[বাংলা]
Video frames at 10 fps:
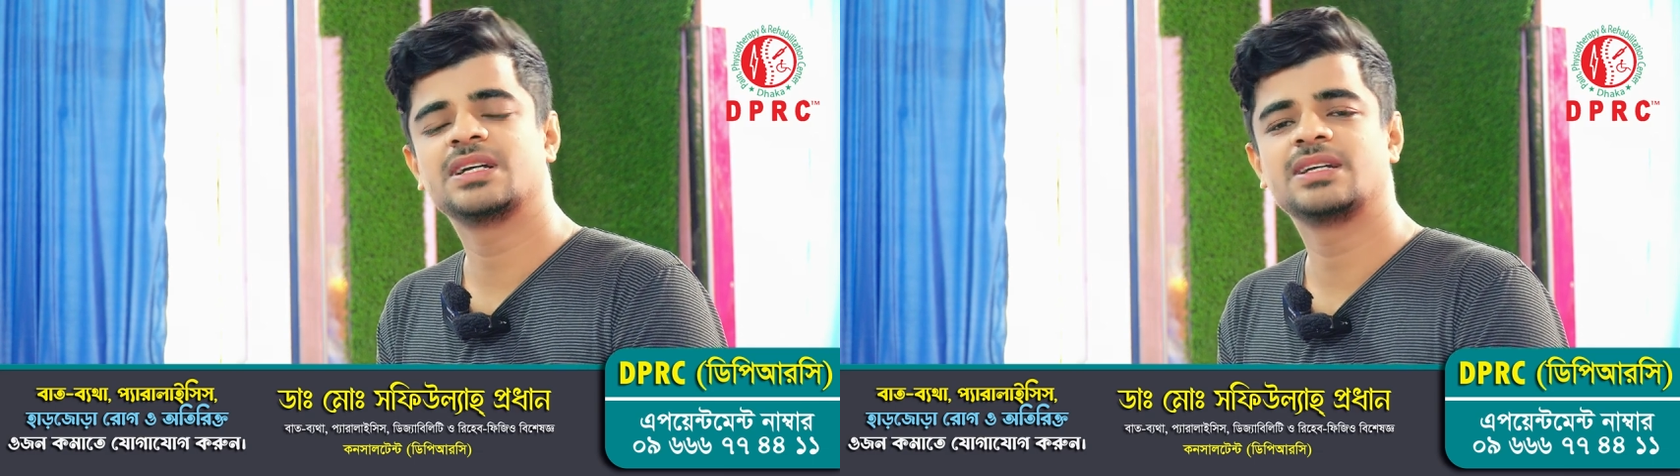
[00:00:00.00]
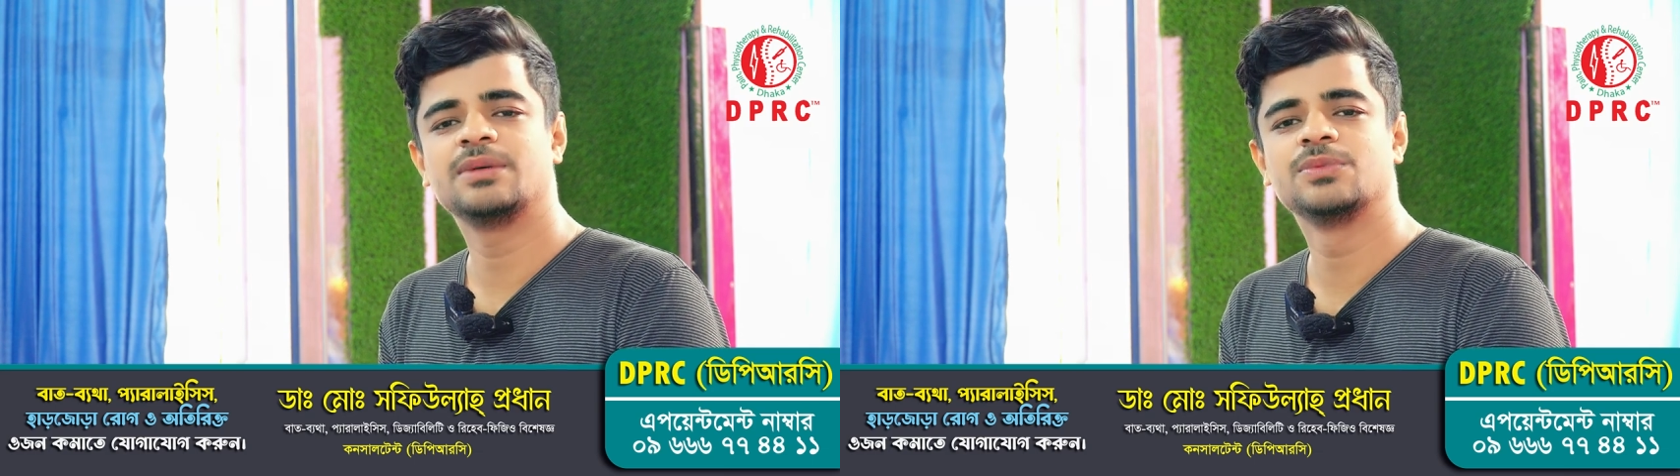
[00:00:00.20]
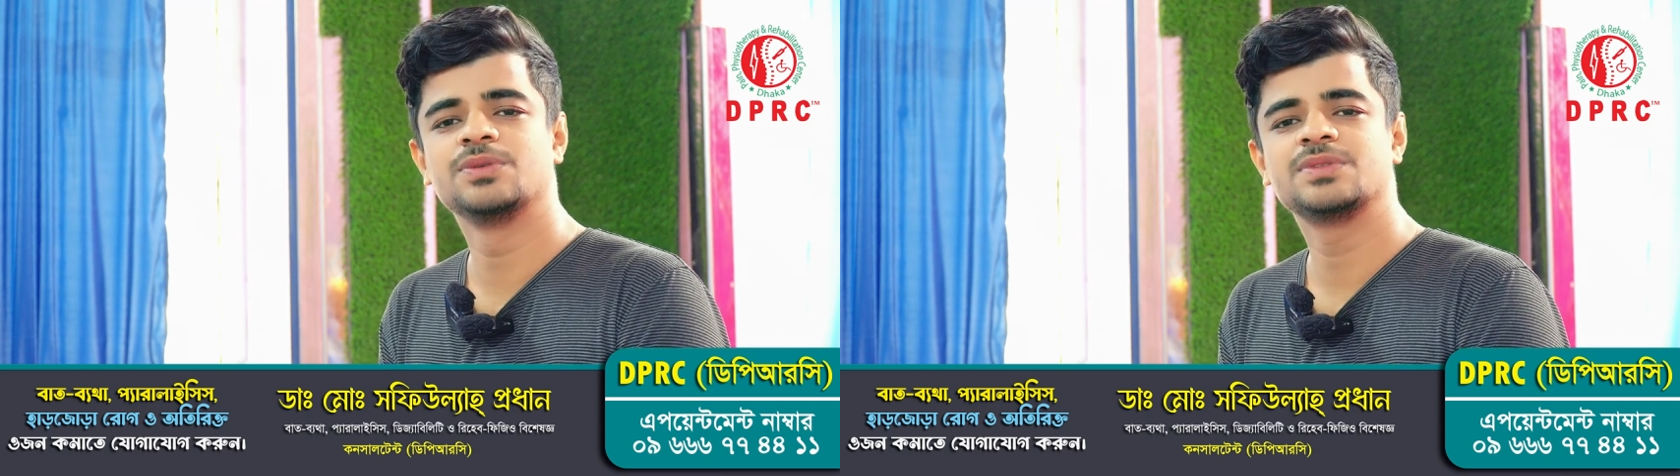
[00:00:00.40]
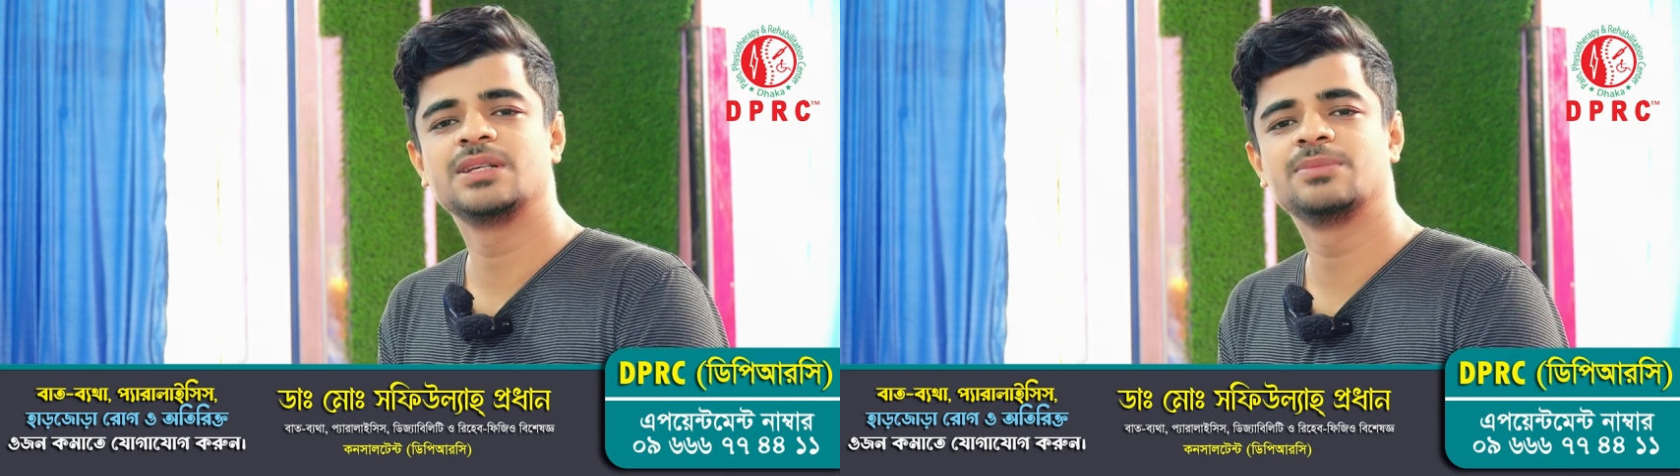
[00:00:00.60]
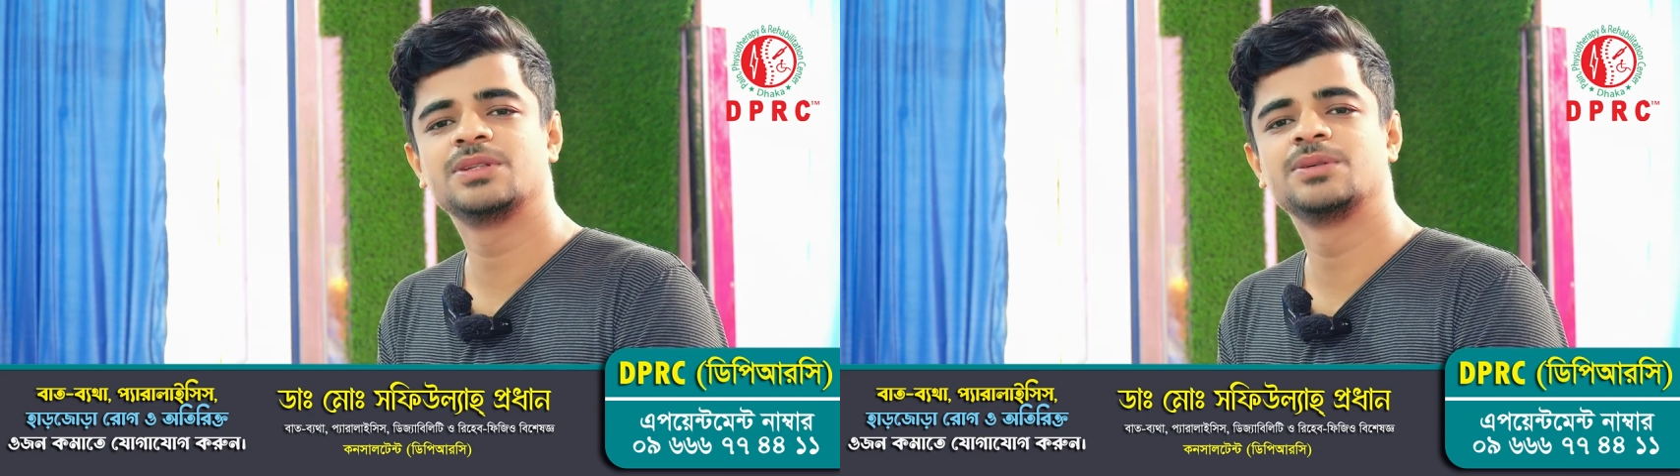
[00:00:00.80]
আগে আমি
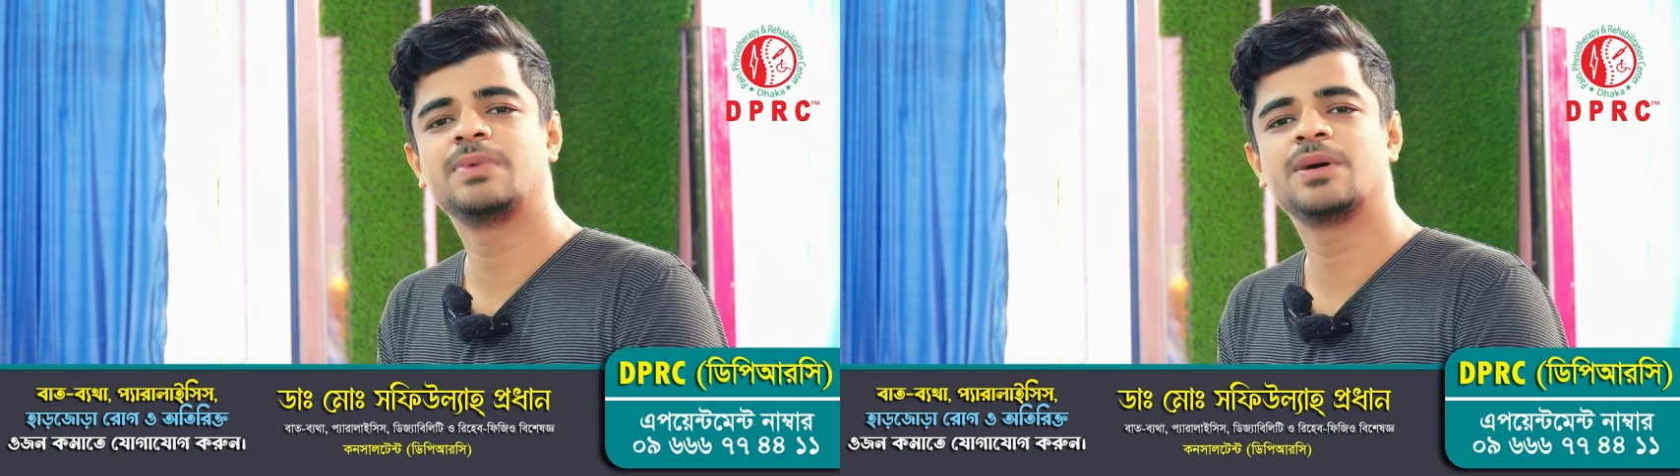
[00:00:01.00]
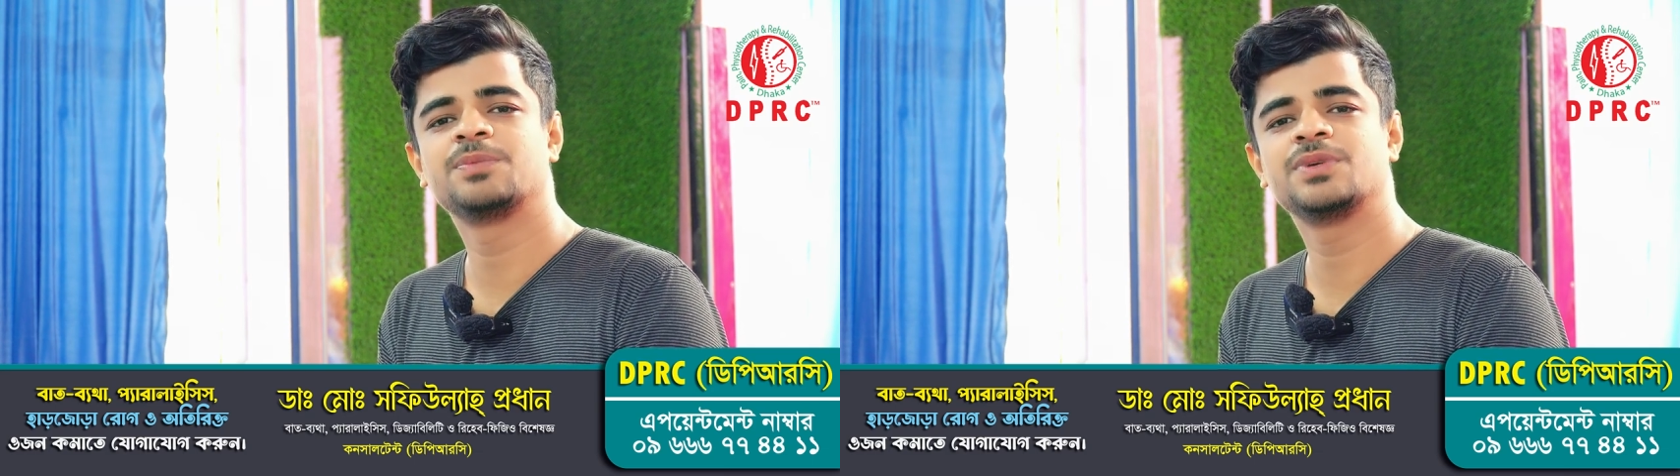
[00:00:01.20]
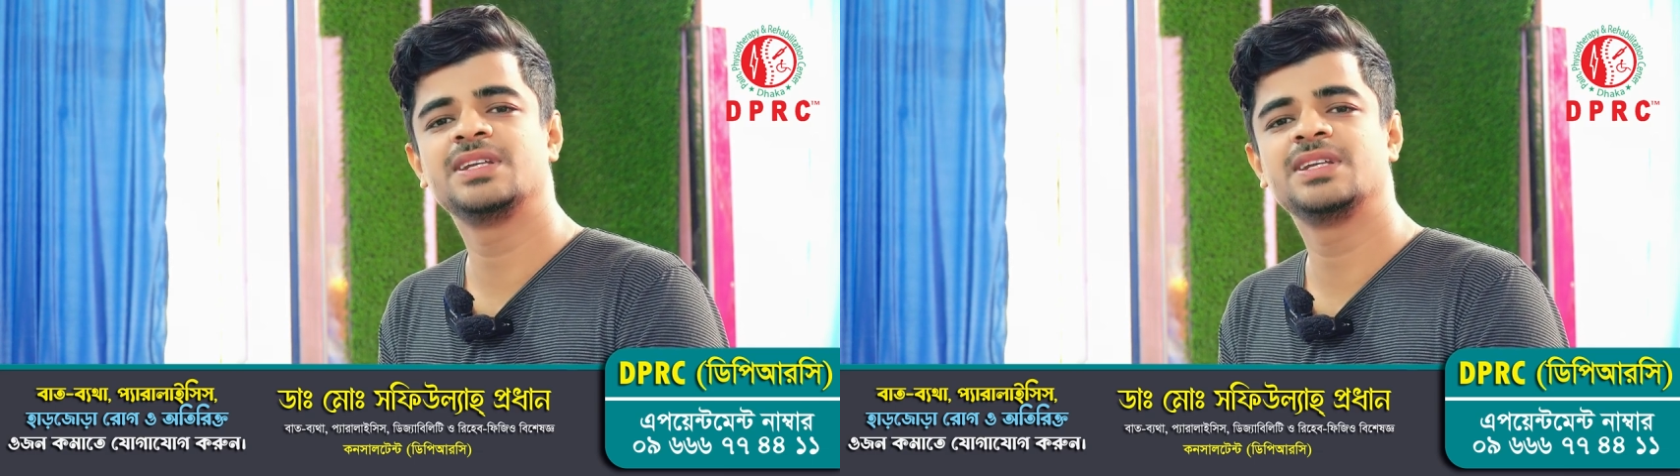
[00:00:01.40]
ওয়েবসাইটের মাধ্যমে পাওয়ার পর